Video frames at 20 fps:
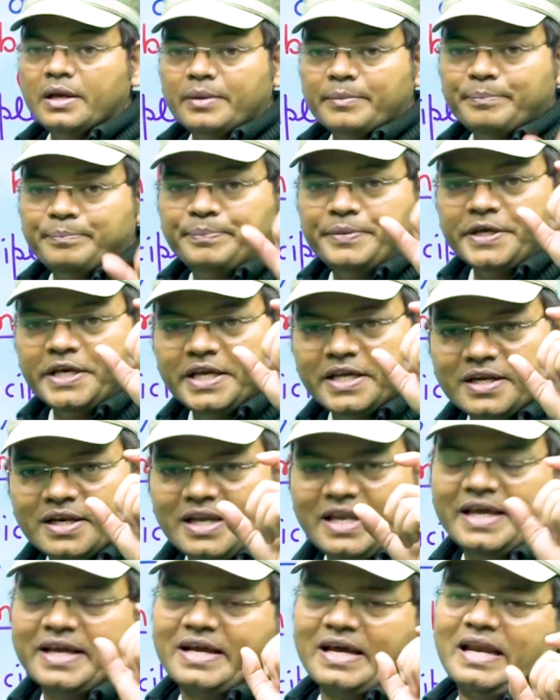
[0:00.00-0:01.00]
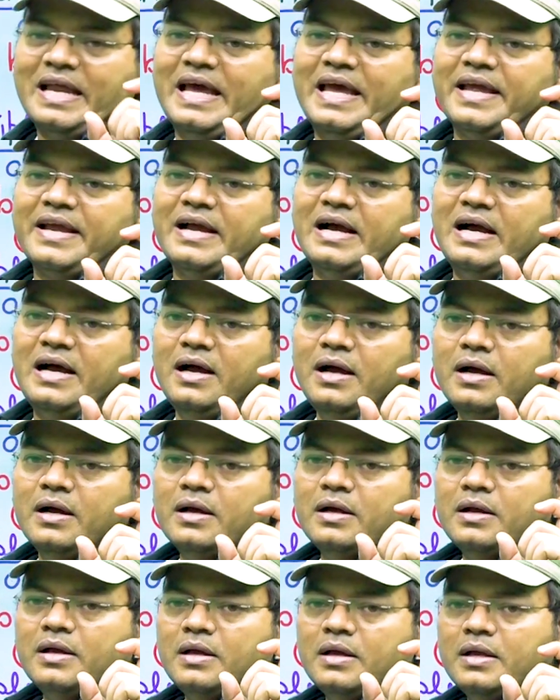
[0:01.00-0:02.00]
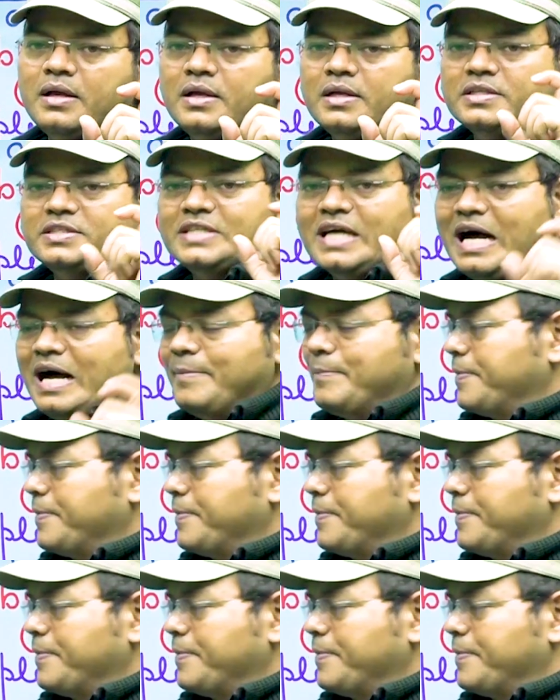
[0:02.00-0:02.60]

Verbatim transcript: बीन लेकर आएगा जहां